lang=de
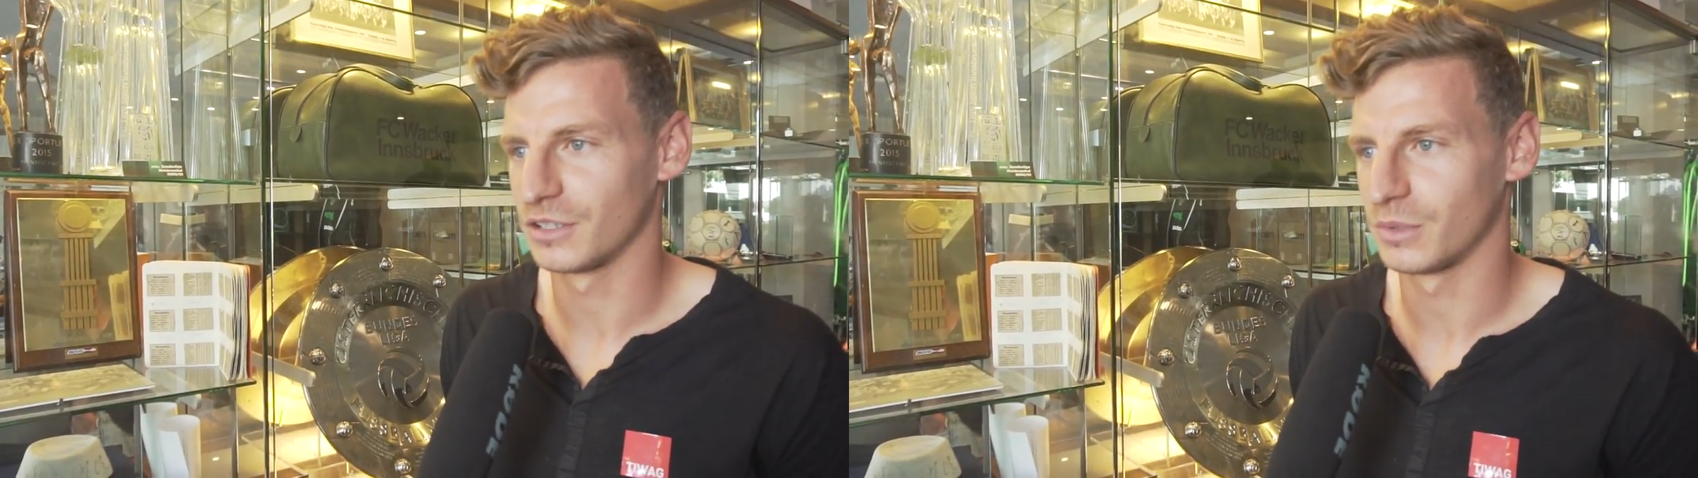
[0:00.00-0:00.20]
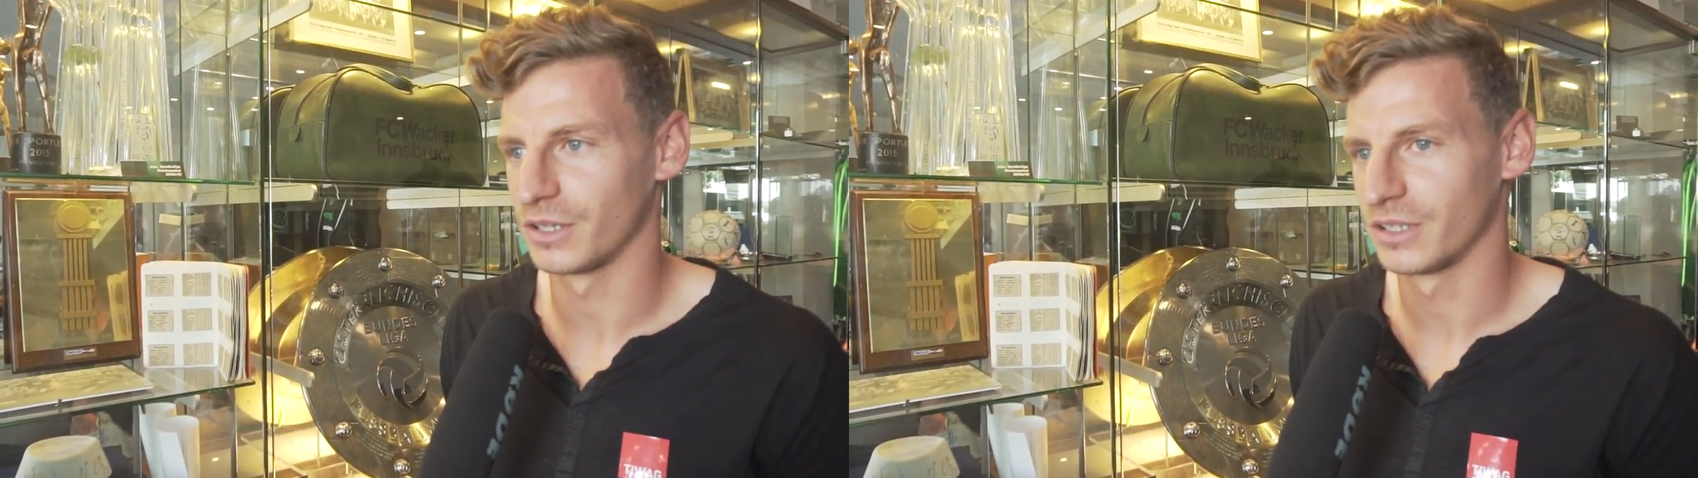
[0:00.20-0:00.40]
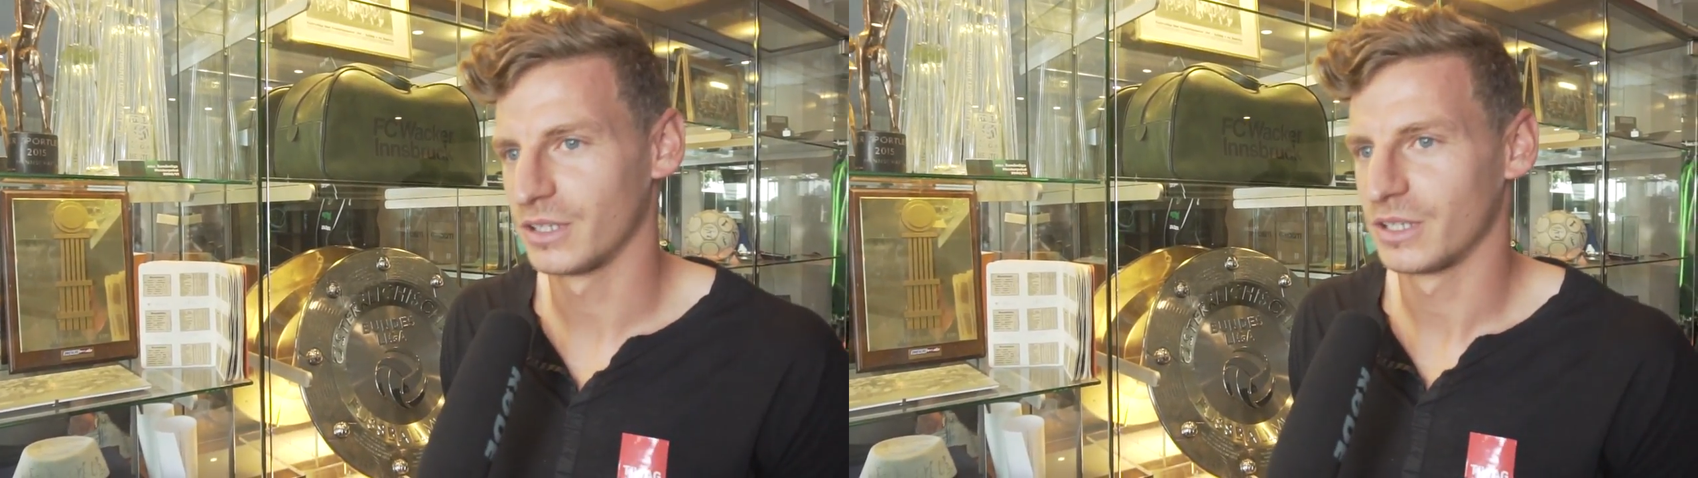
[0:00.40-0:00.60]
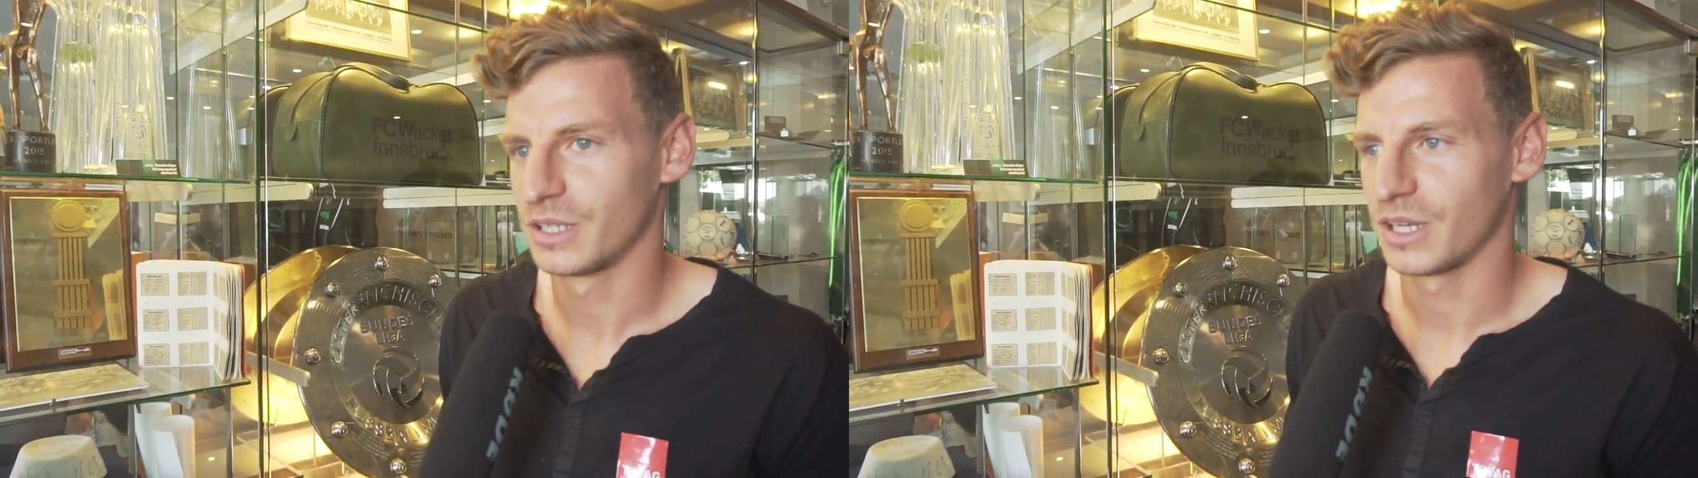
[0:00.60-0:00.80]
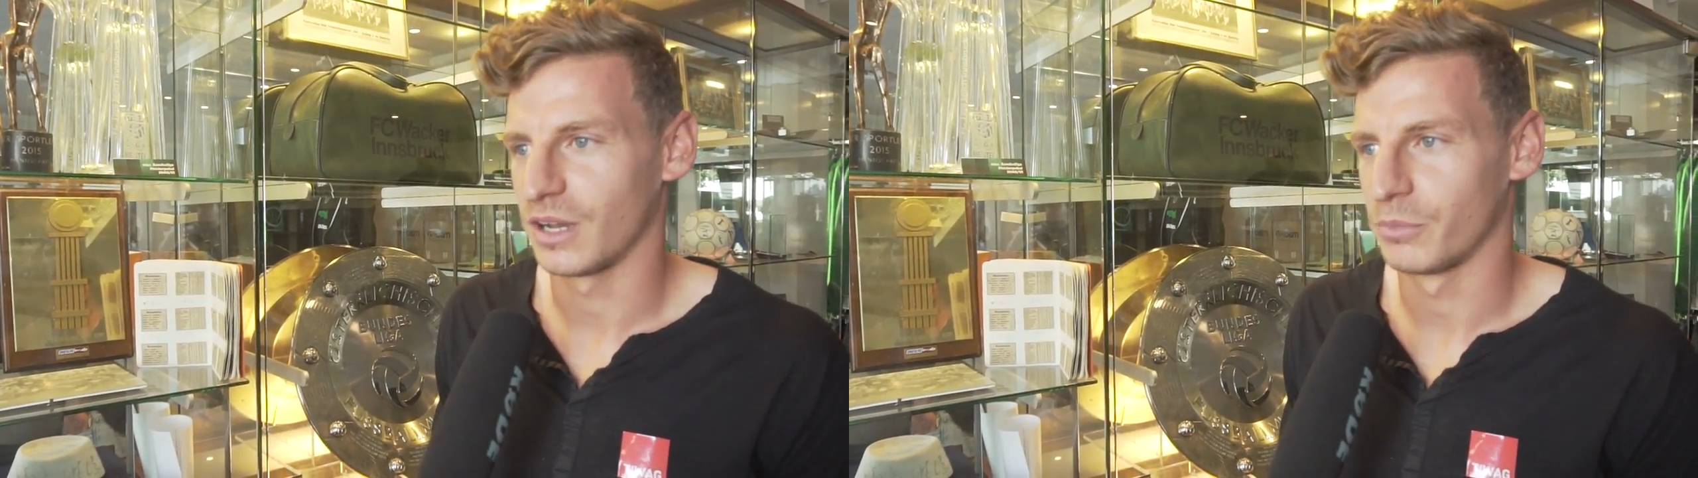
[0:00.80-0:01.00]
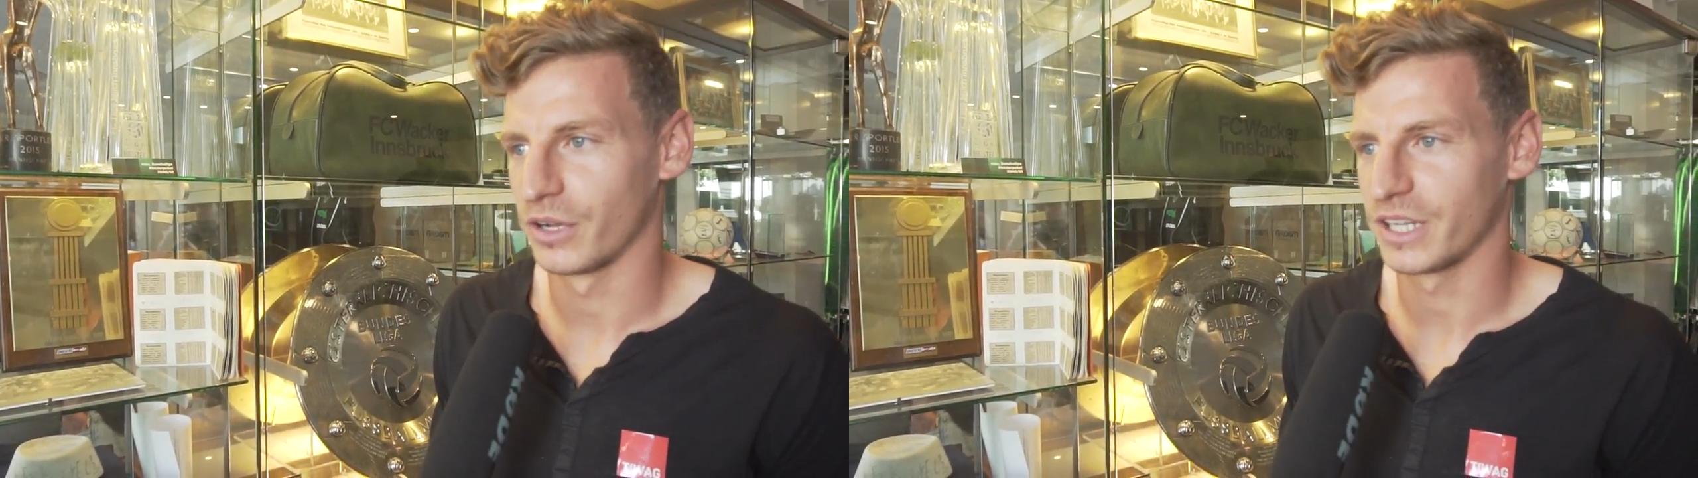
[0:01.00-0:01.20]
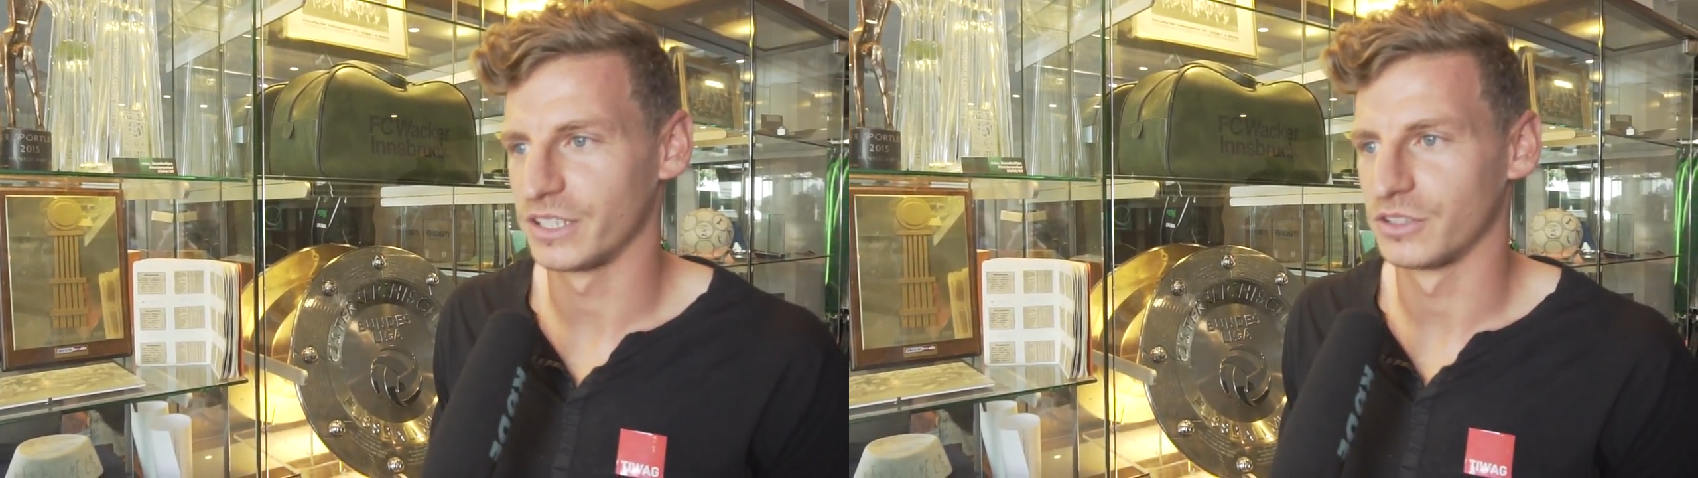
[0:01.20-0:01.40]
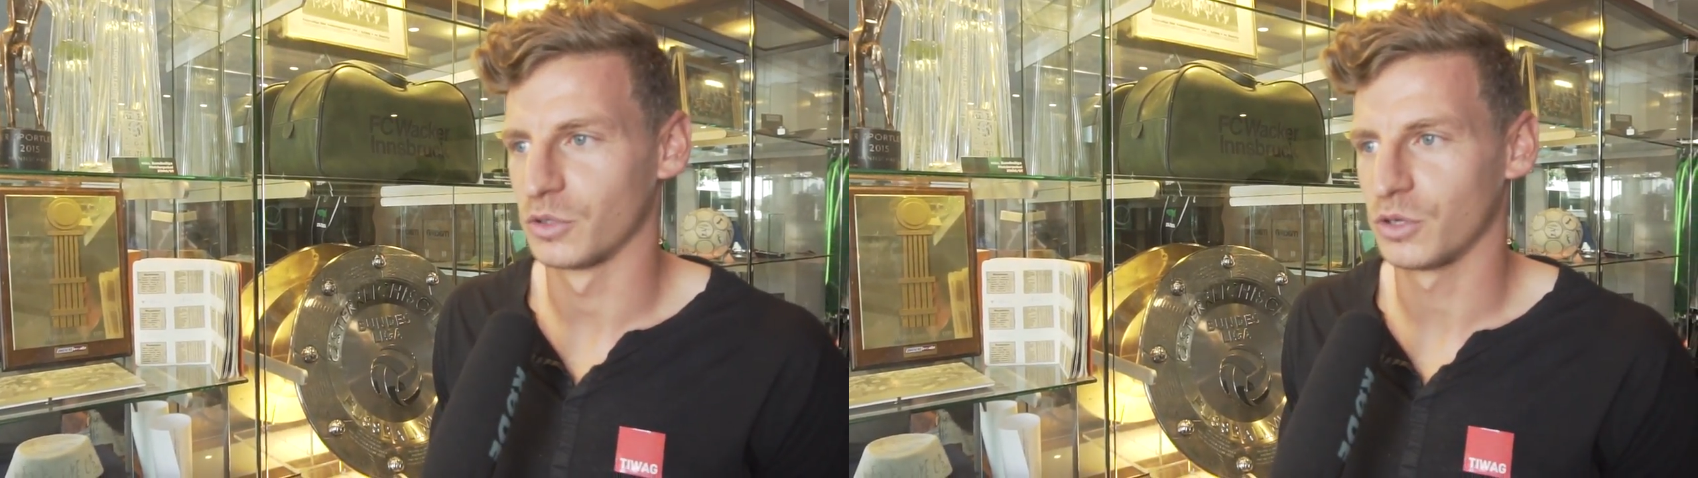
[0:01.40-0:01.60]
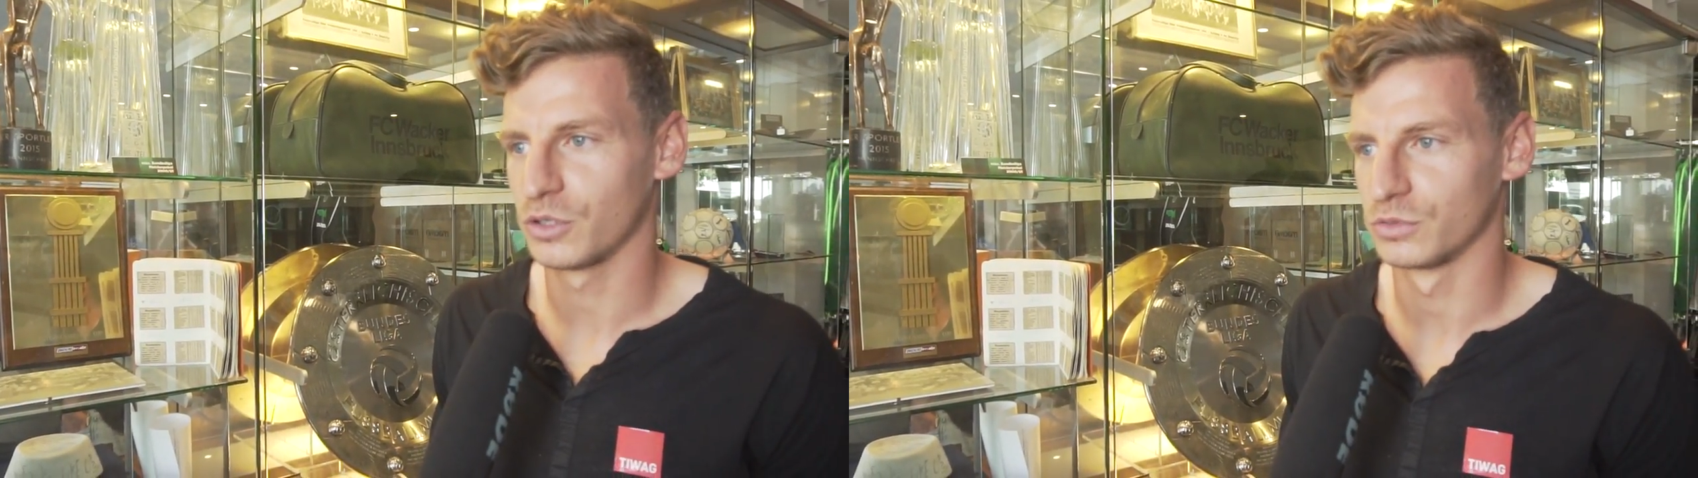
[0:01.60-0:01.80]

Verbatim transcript: aber ein paar kenne ich doch.